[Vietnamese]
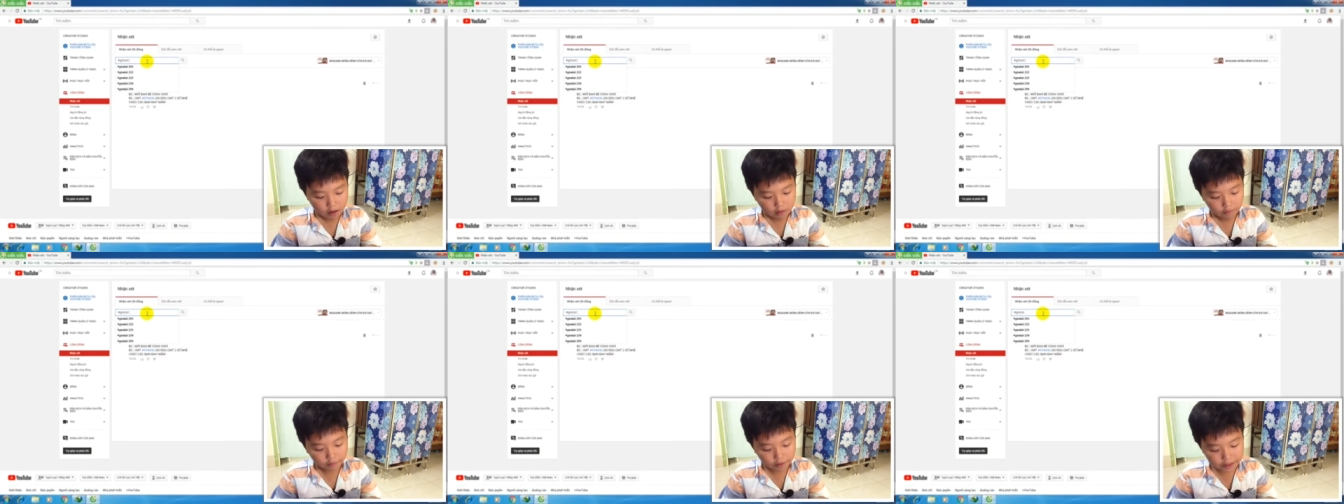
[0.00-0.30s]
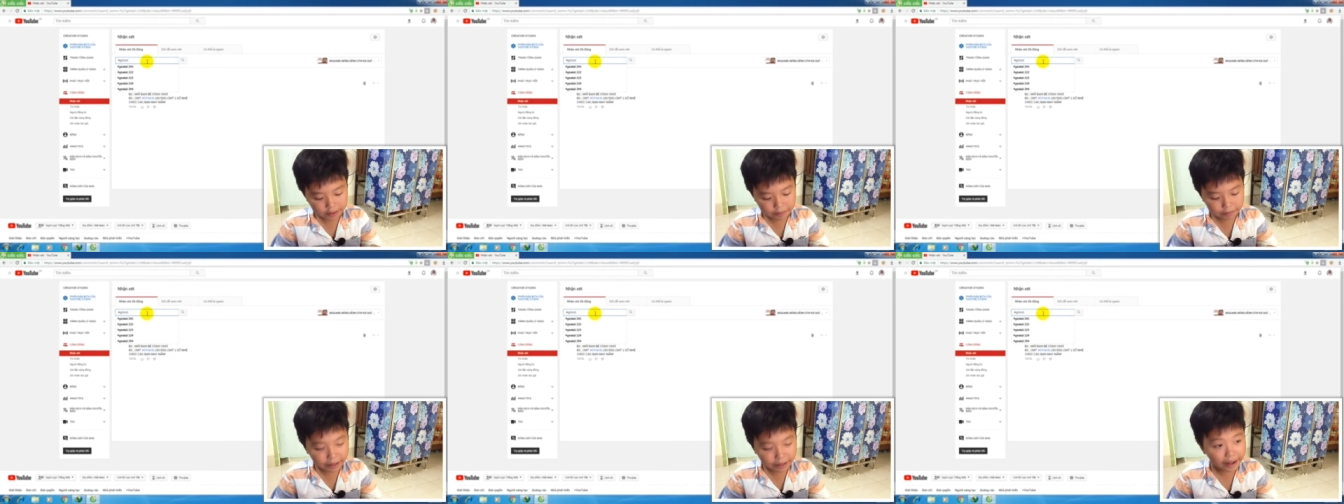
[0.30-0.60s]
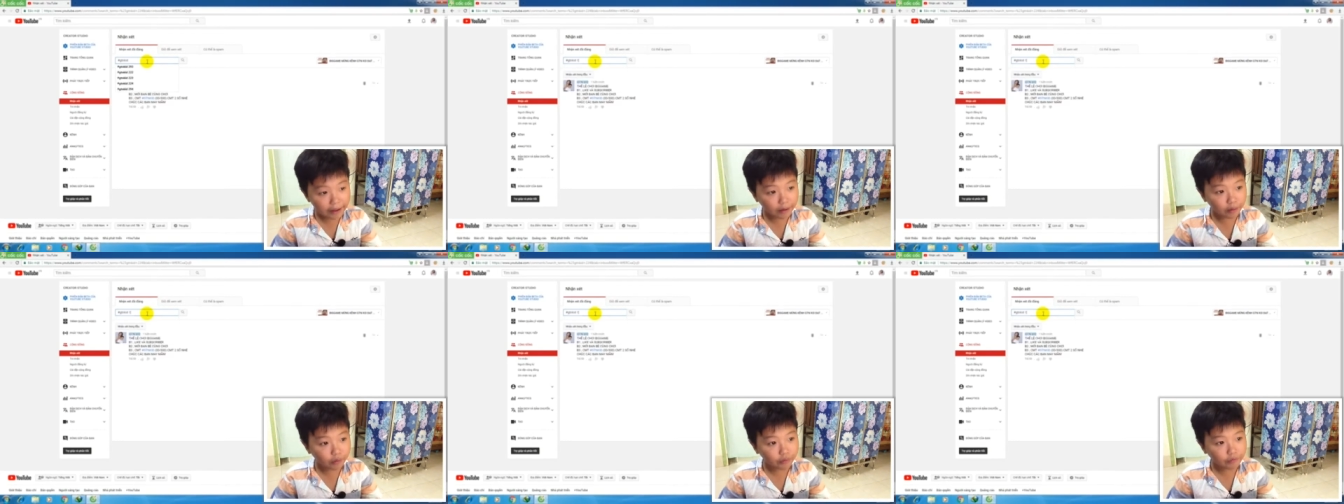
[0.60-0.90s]
và tiếp
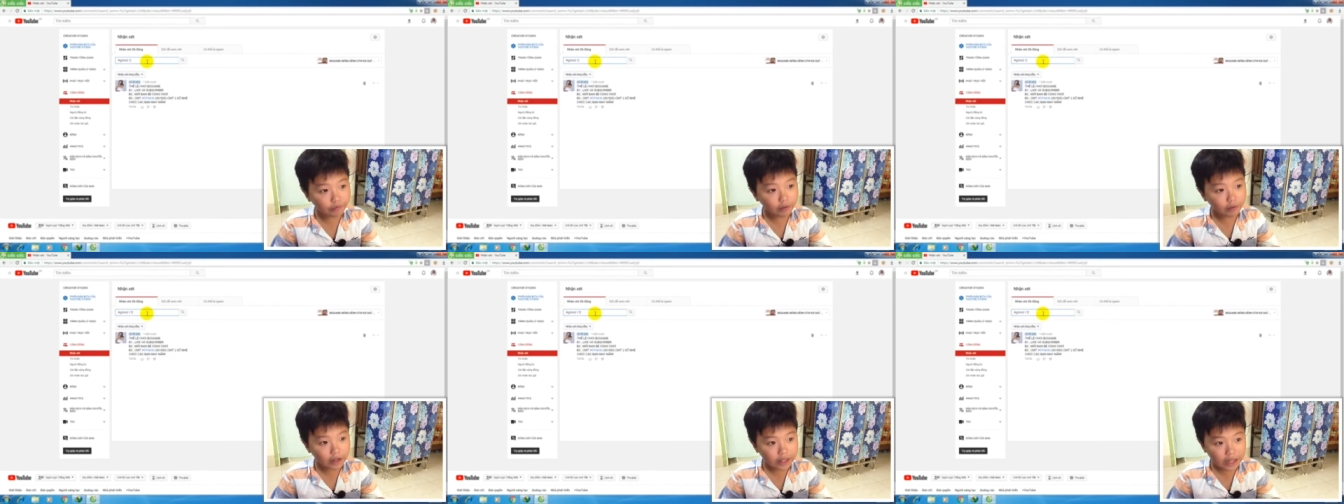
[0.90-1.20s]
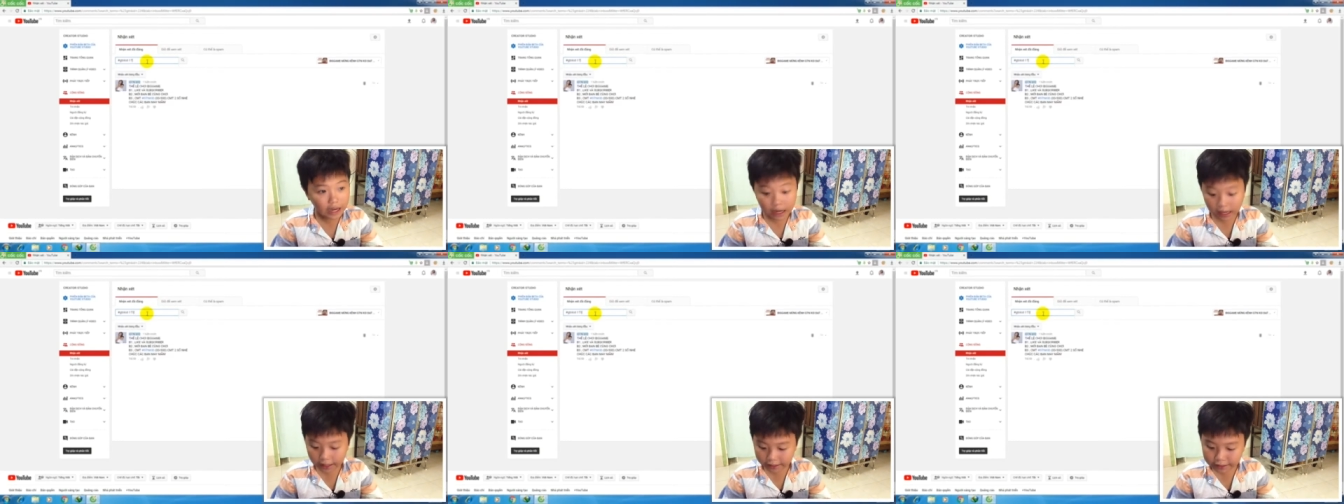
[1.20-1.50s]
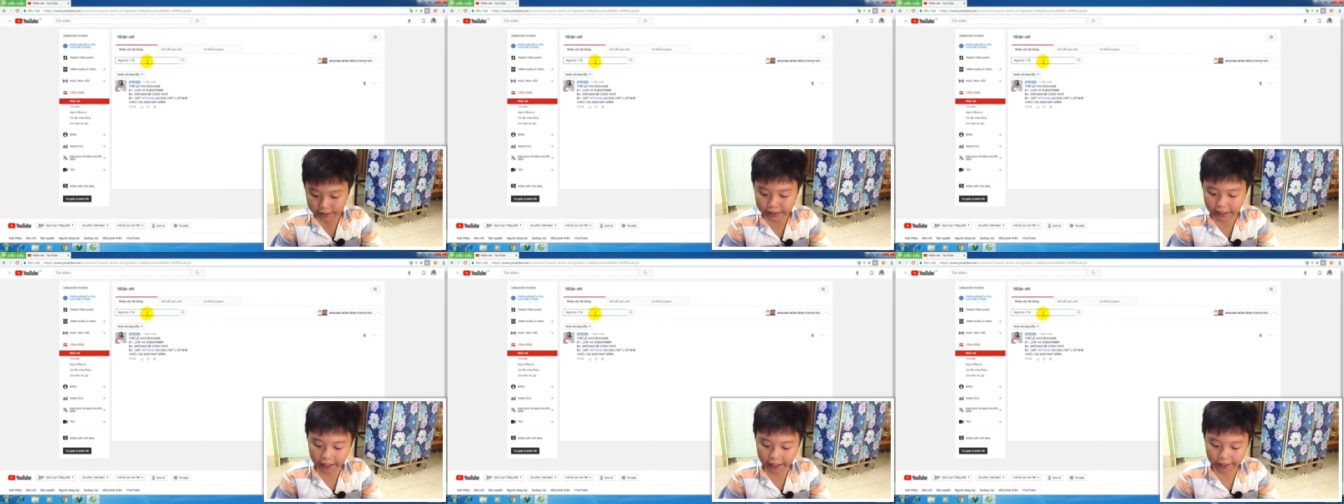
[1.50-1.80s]
theo và vậy là
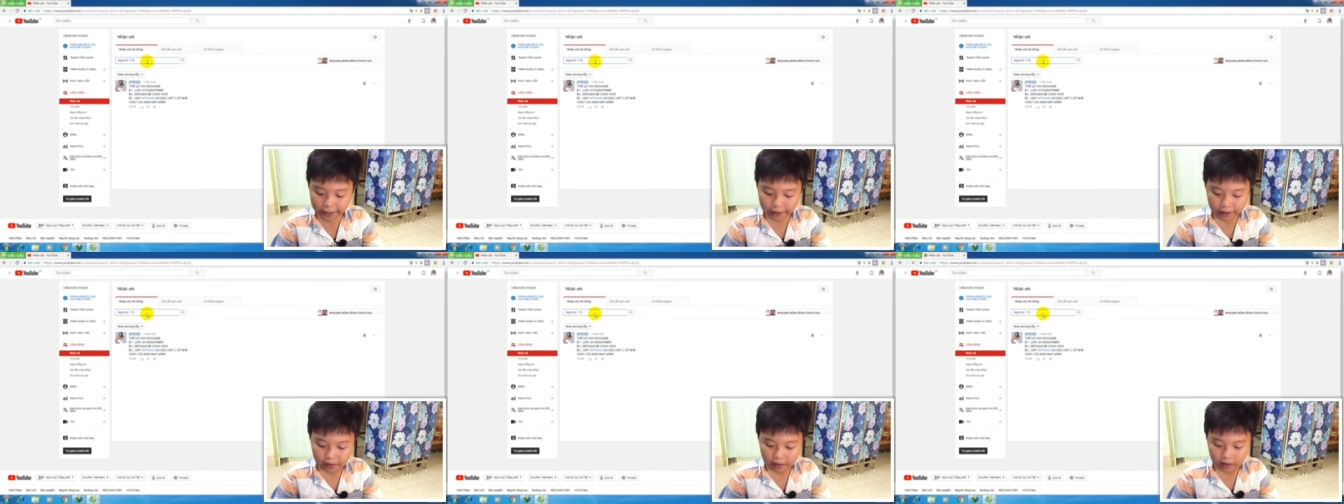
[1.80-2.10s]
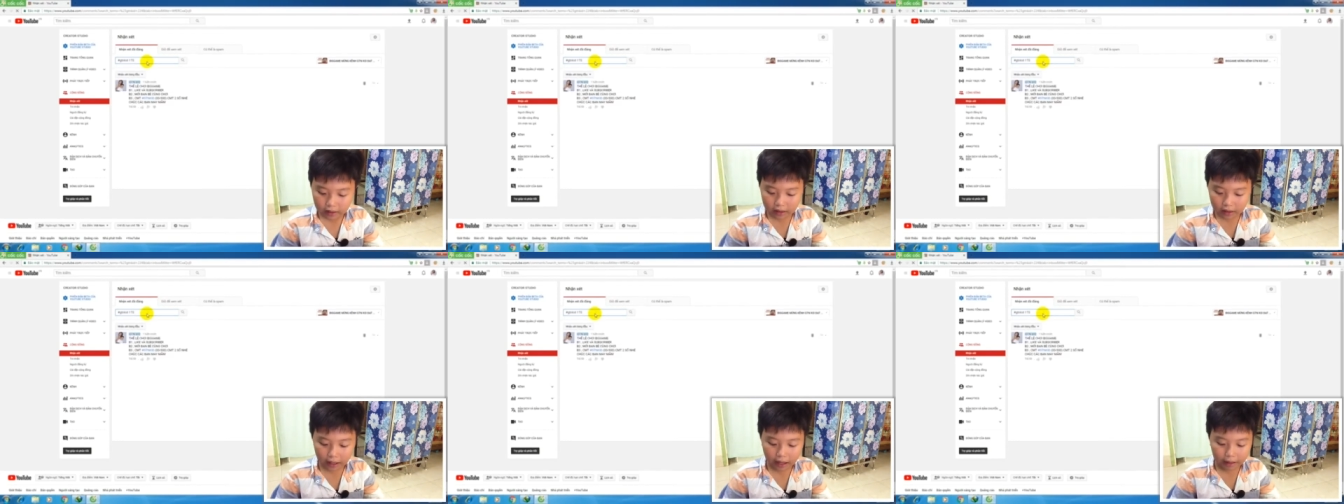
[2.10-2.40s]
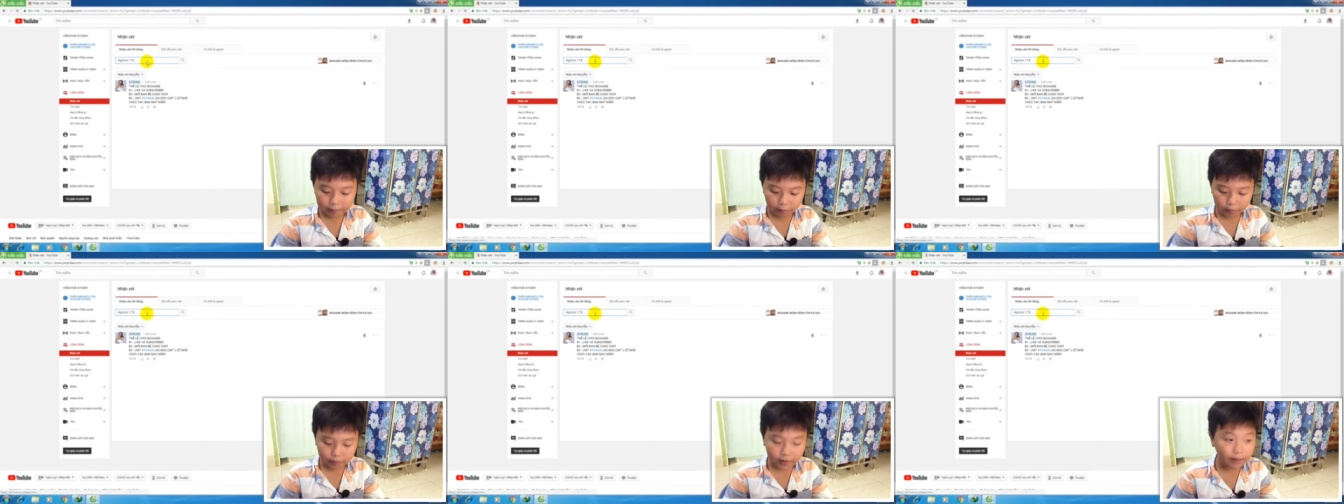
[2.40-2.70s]
giải nhì là
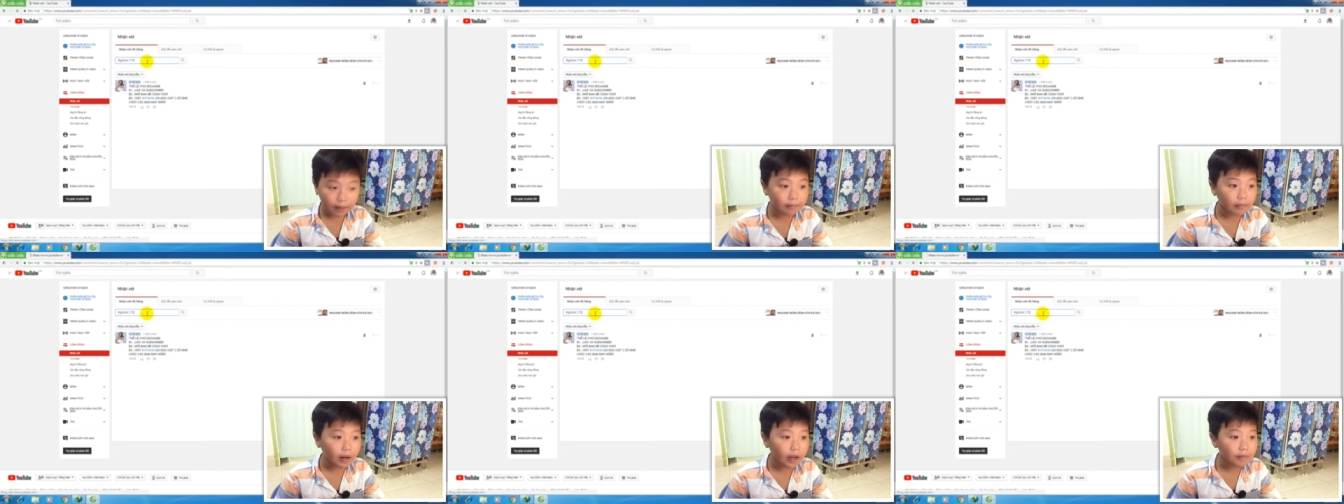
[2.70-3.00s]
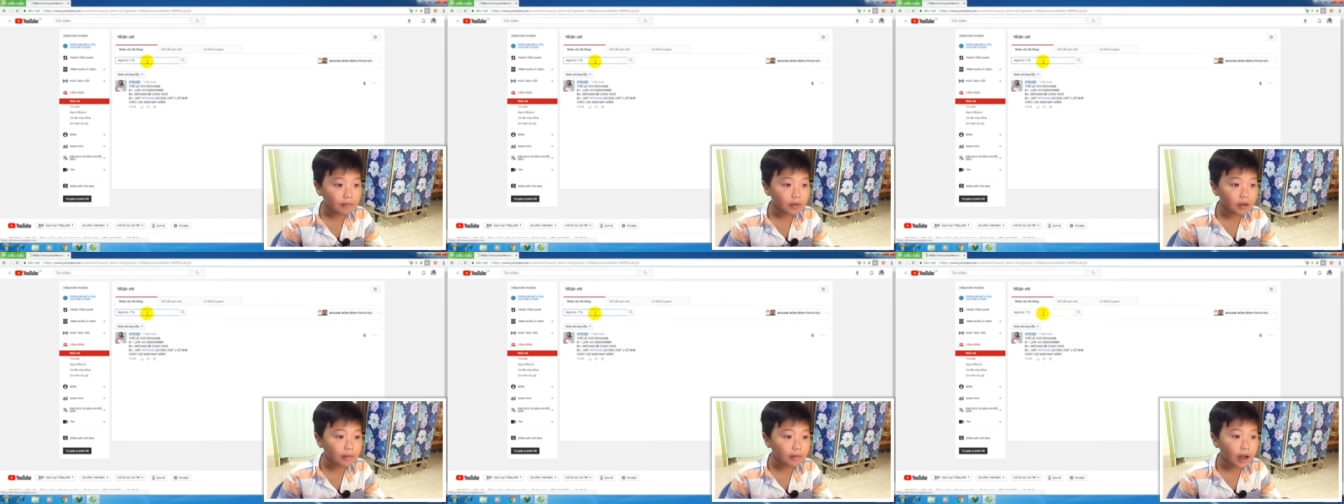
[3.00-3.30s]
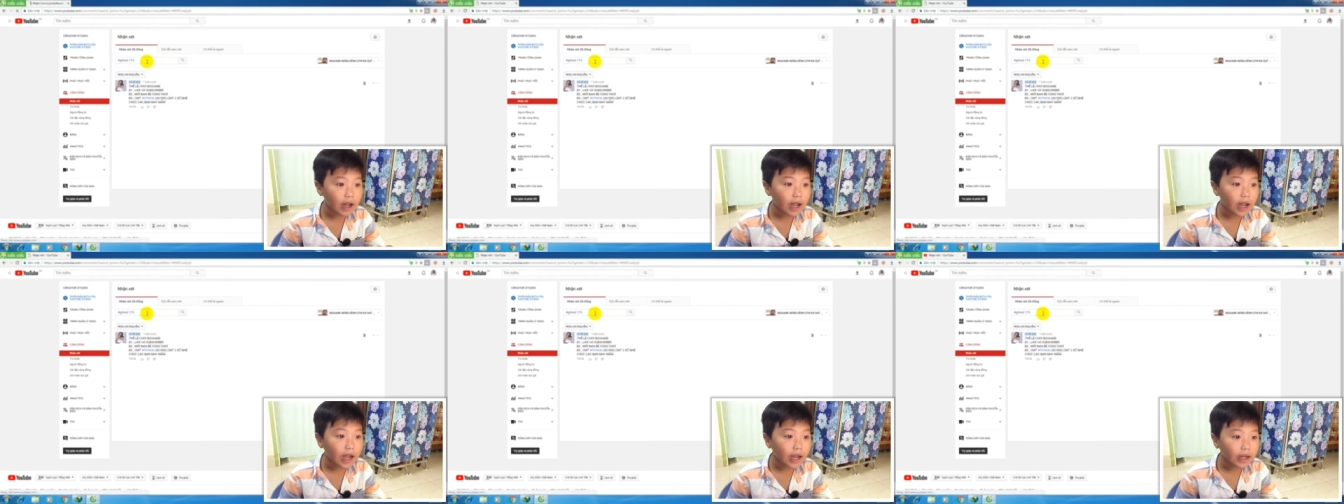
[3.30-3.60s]

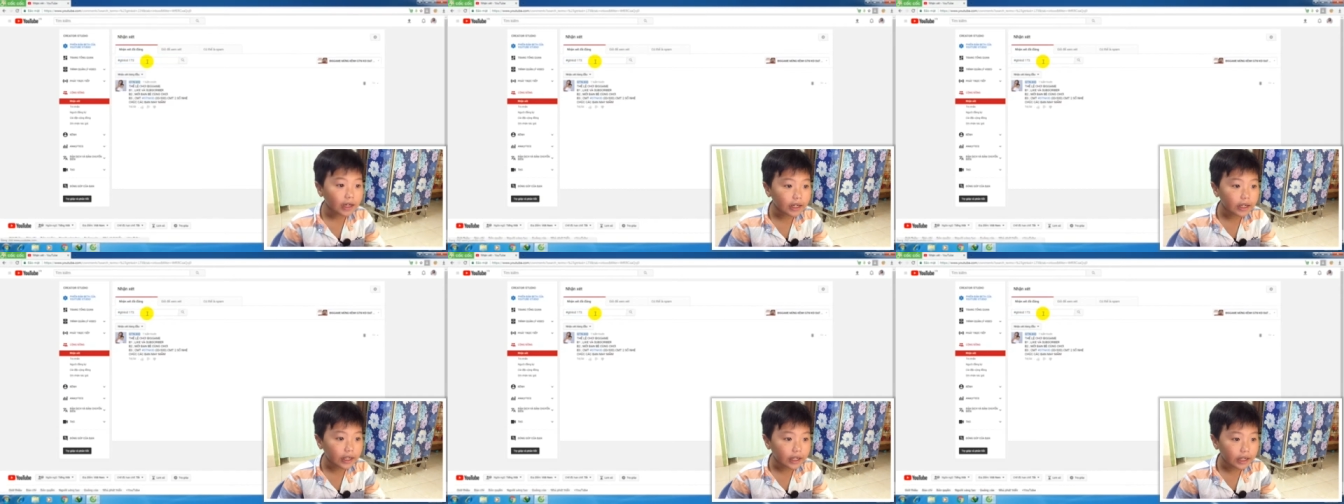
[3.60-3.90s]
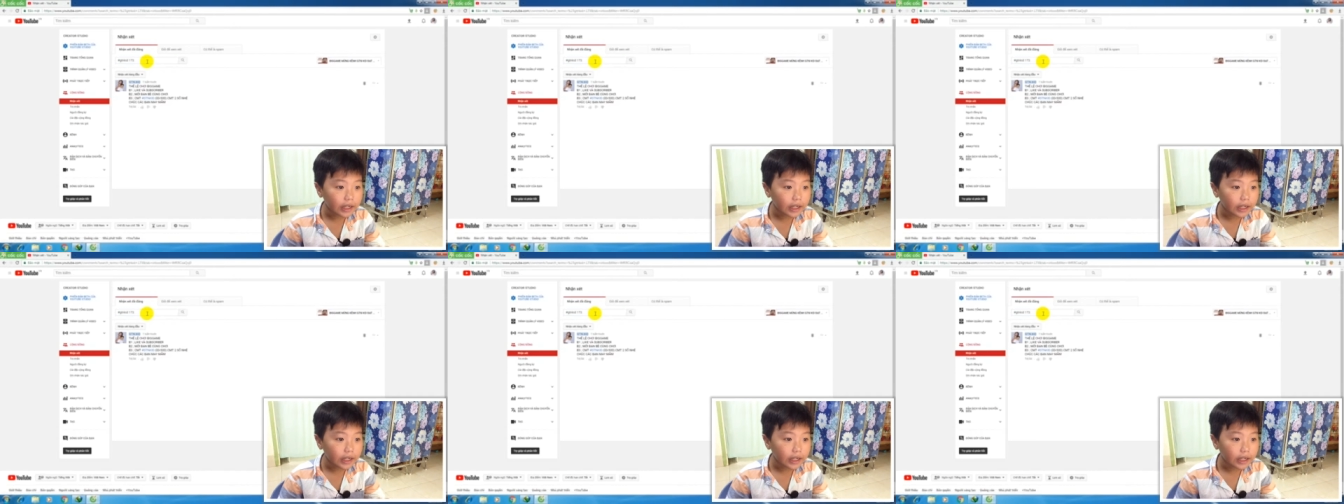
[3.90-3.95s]
173 nè